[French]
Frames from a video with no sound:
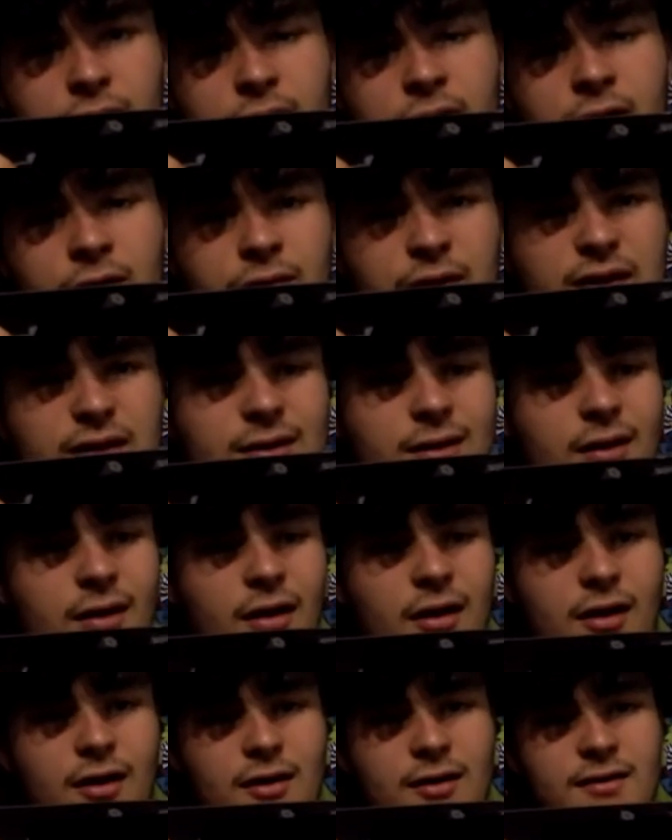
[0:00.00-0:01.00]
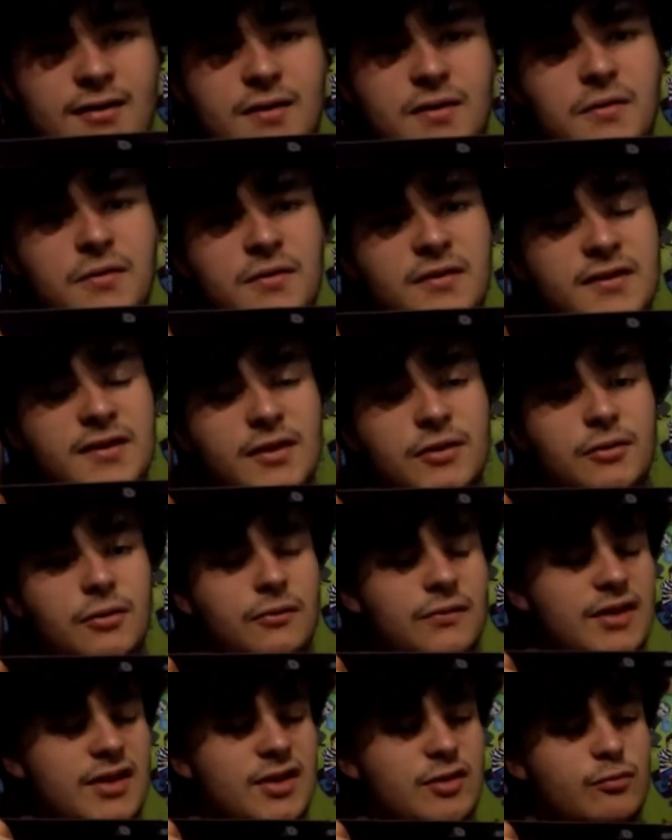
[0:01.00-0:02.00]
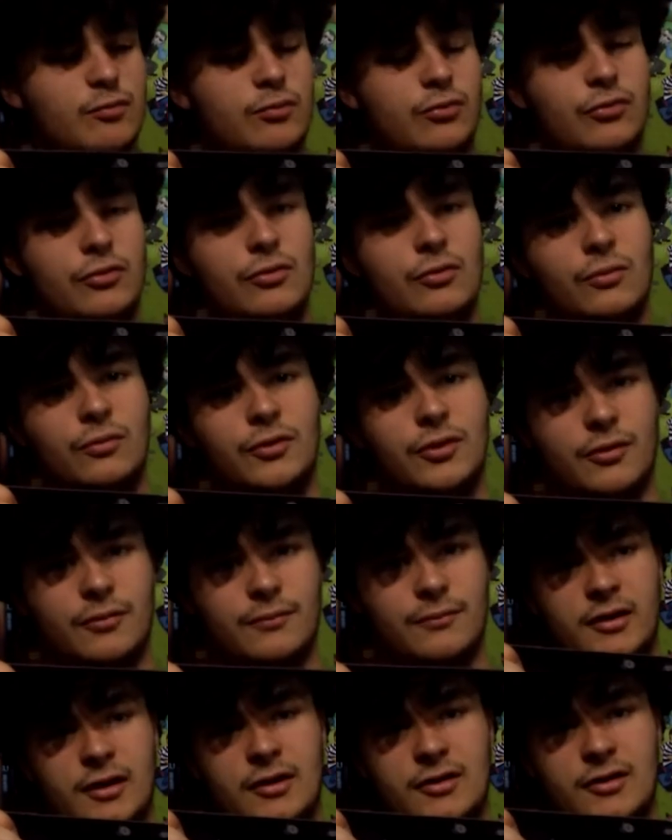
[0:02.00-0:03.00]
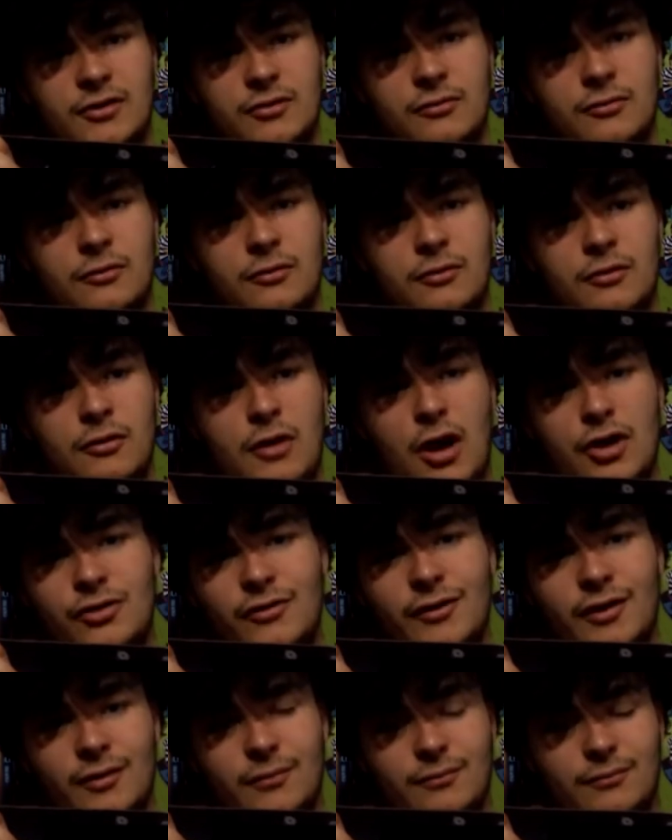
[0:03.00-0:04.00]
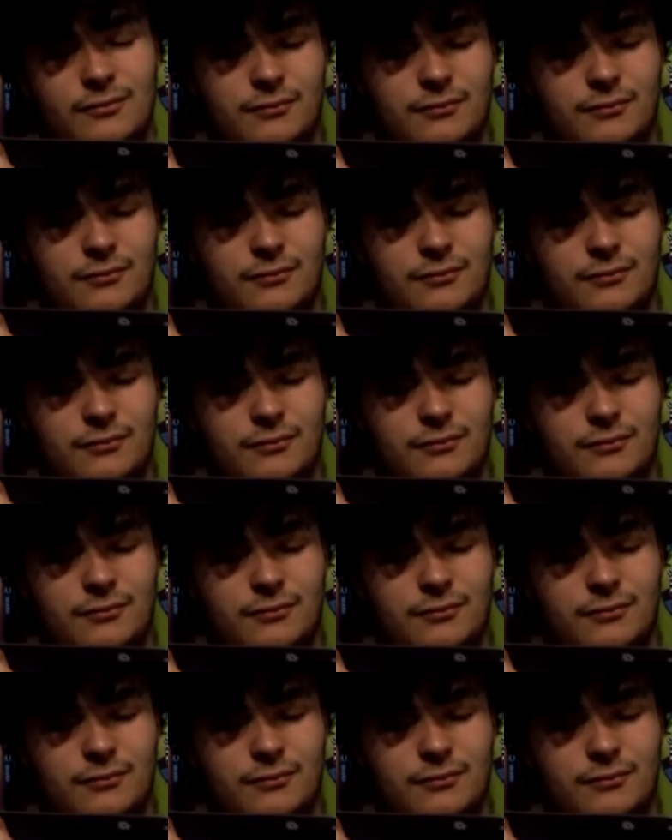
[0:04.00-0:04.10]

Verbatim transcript: de, des vis. C'est deux vis plus longues et elles sont euh, argentées.